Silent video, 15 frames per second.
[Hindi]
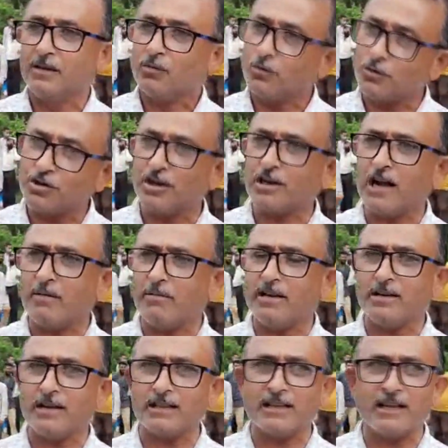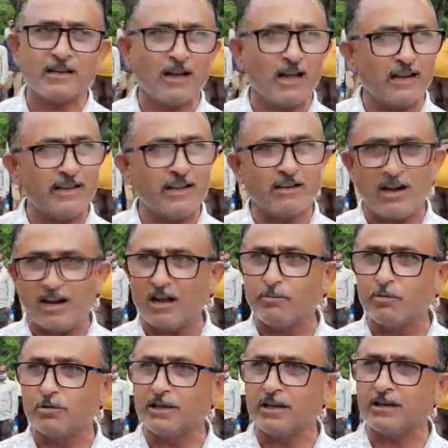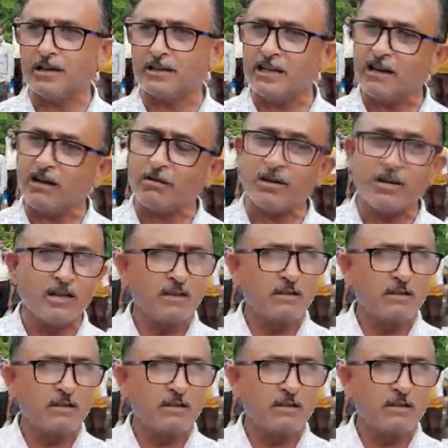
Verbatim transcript: कुछ काम नहीं करते खाली ये खाना पूर्ति करते हैं और